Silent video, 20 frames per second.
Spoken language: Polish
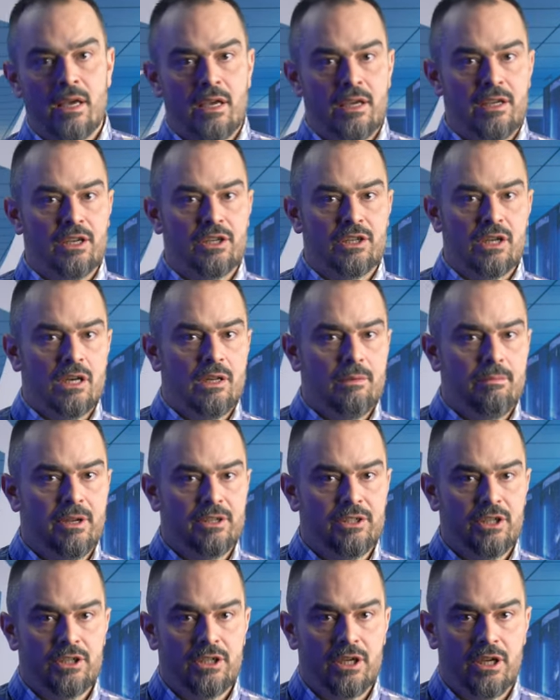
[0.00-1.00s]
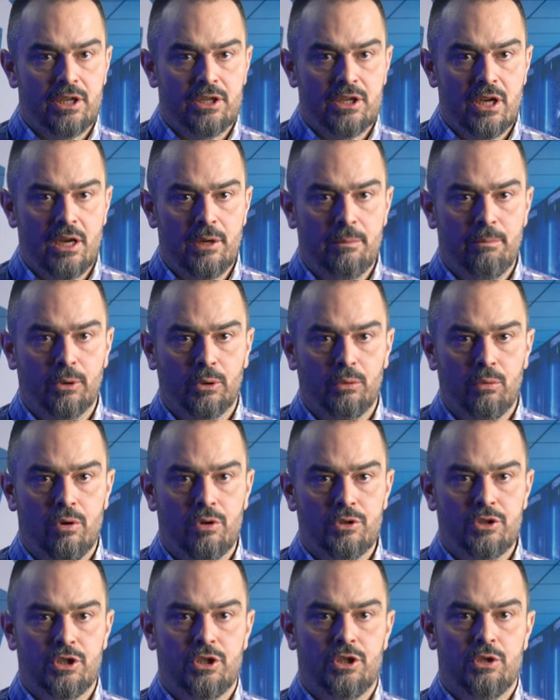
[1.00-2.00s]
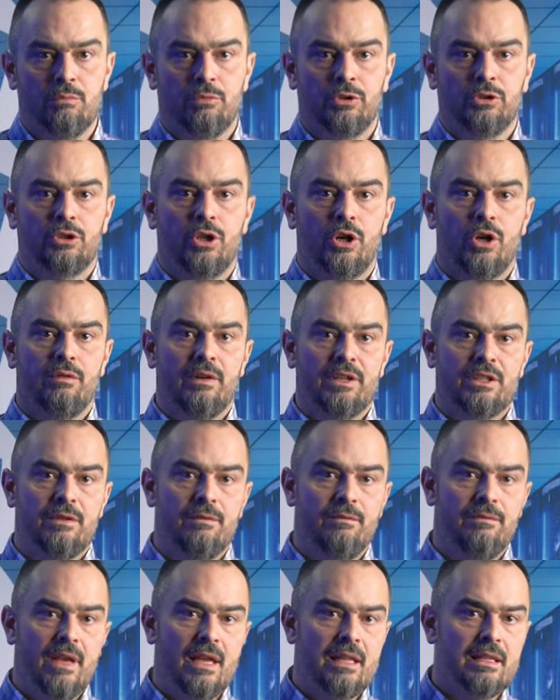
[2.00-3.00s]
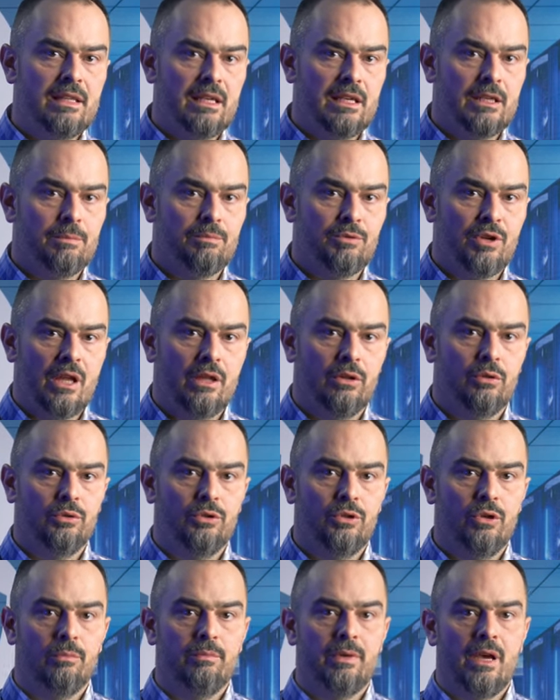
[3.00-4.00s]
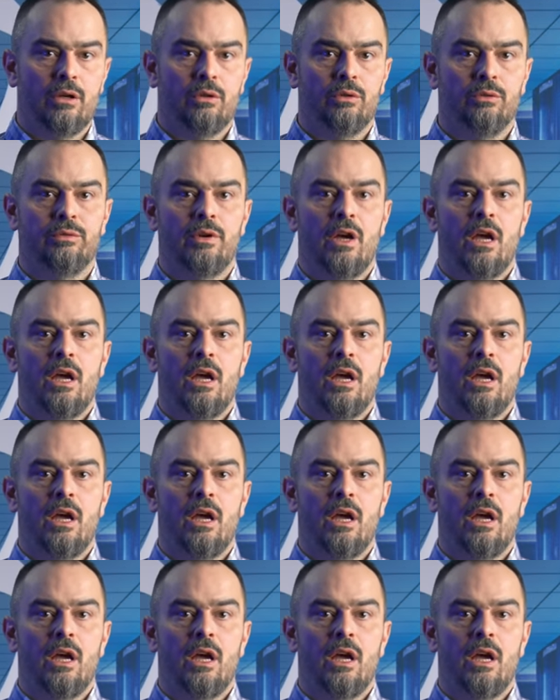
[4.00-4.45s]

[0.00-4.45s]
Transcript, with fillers: Jeżeli będziecie chcieli podłączyć i monitorować więcej sprzętu i obiektów,